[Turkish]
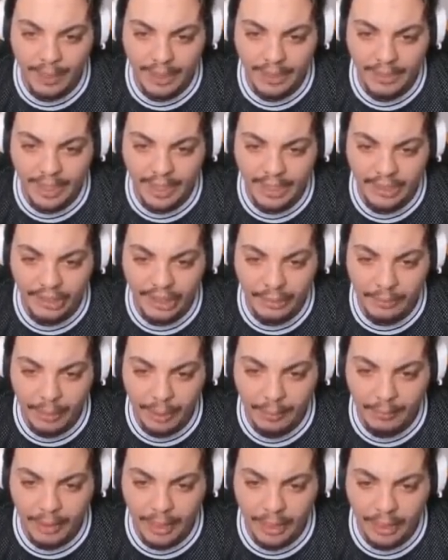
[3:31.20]
DP'yi
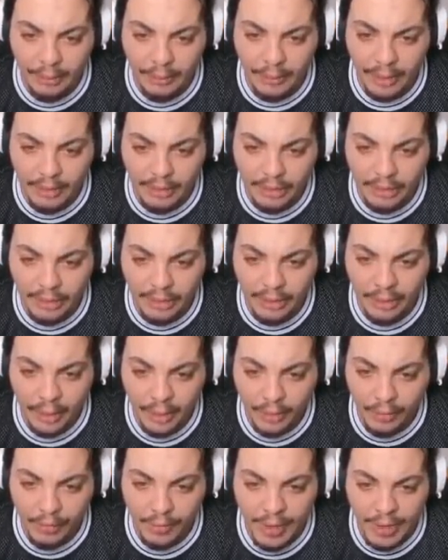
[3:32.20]
değiştirmem lazım artık.
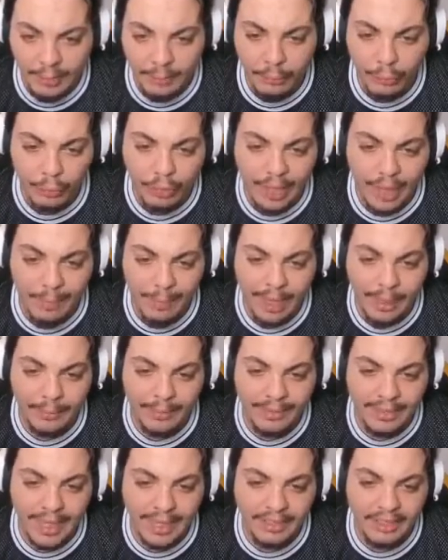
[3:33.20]
Ve
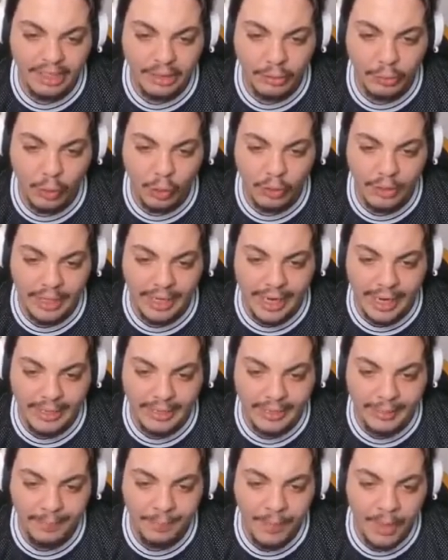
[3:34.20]
mükemmel bir tercih Gro da
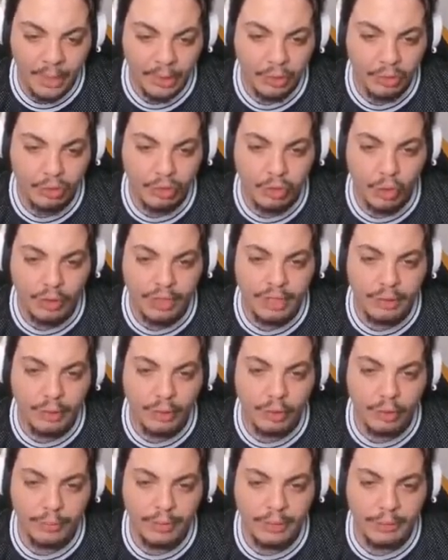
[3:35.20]
geldi.
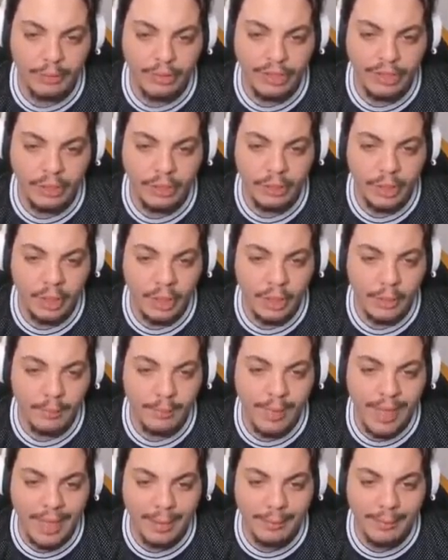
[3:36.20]
Çok iyi oldu bizim için.
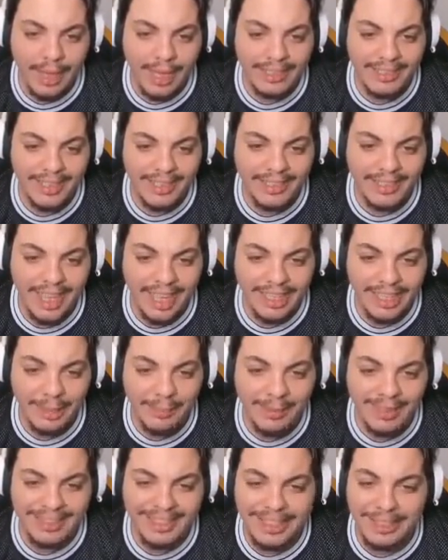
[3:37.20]
Mermi adnesi
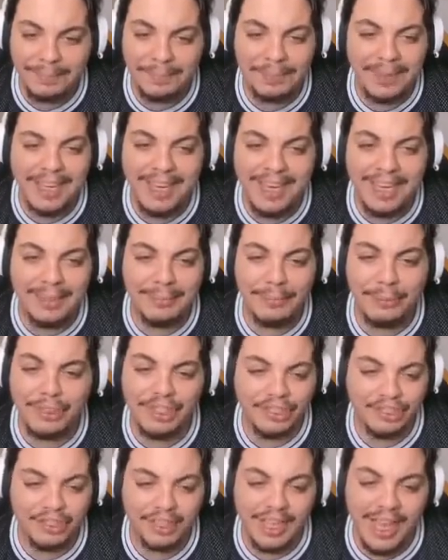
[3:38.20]
az ama spreyleri
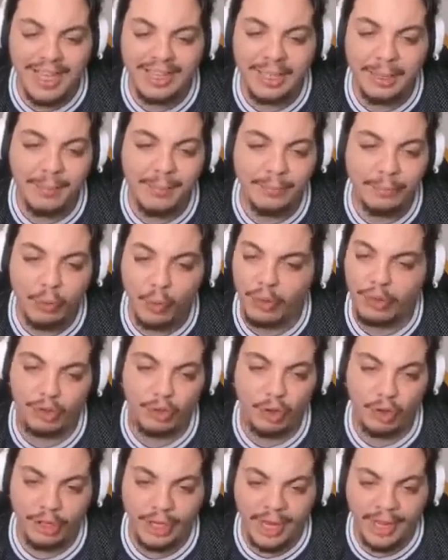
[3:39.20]
müthiştir. Erdem
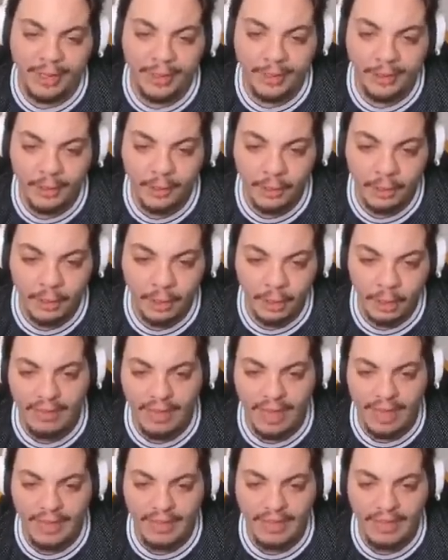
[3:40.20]
çok iyi oynar.
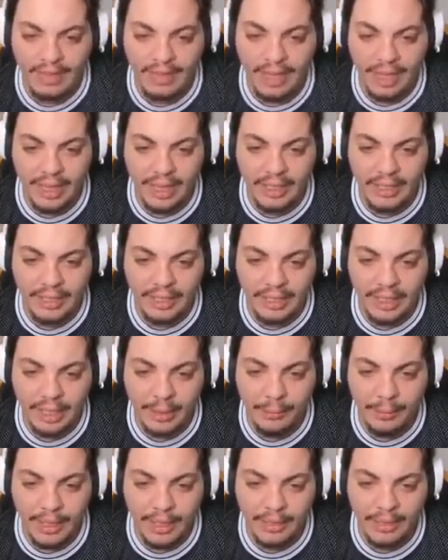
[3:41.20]
Hava hazır
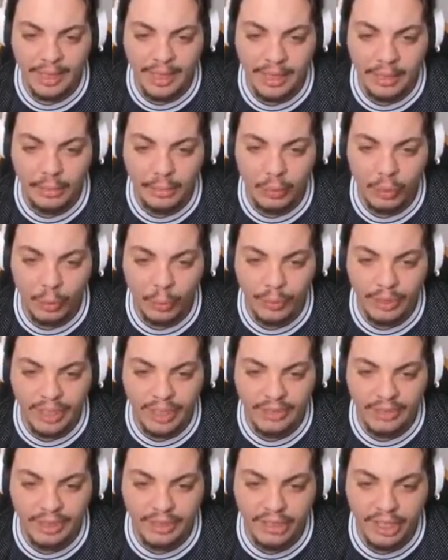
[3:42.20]
karanlıkken biraz iyi
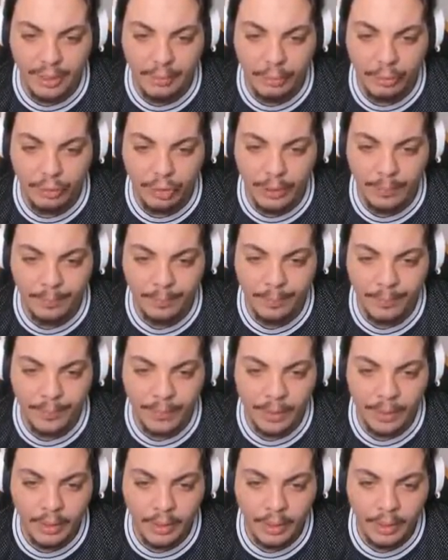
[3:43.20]
drop'u keseceğim hocam.
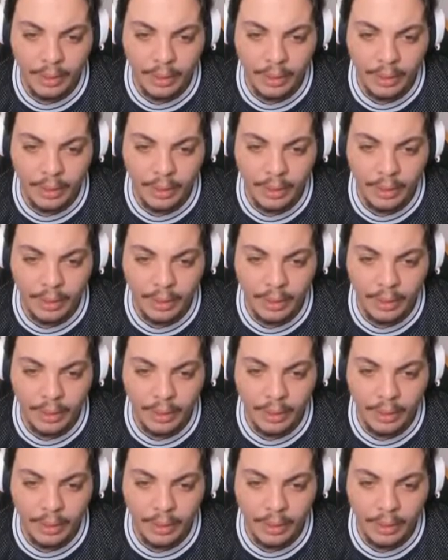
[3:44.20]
